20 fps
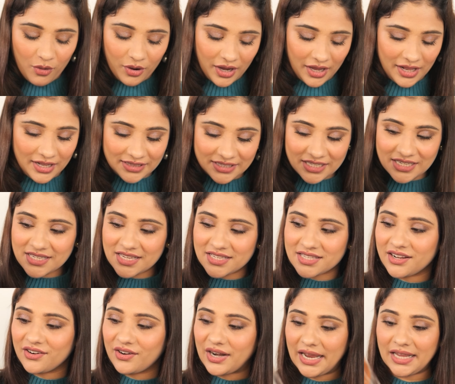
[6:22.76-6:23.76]
ओके दिस इज
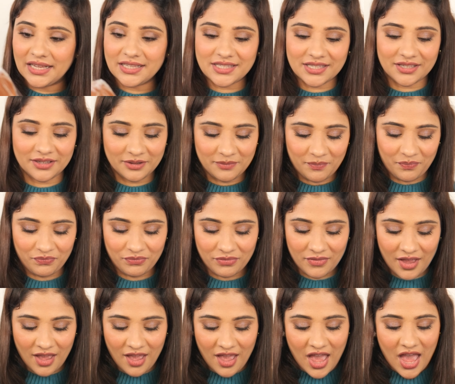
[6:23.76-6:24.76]
अ ड्रेस
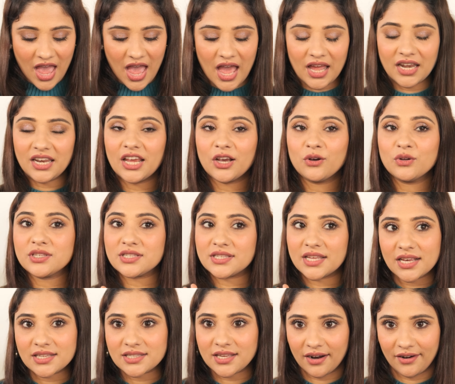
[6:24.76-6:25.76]
एंड ये कुछ
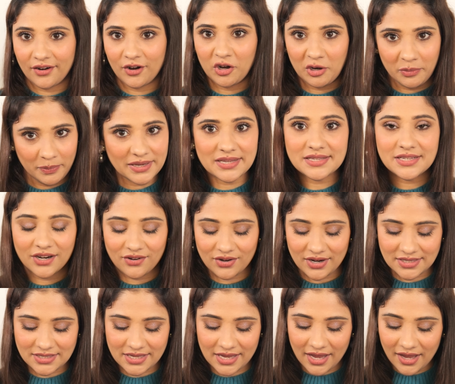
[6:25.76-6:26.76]
सिक्स हंड्रेड रुपीज़ की ड्रेस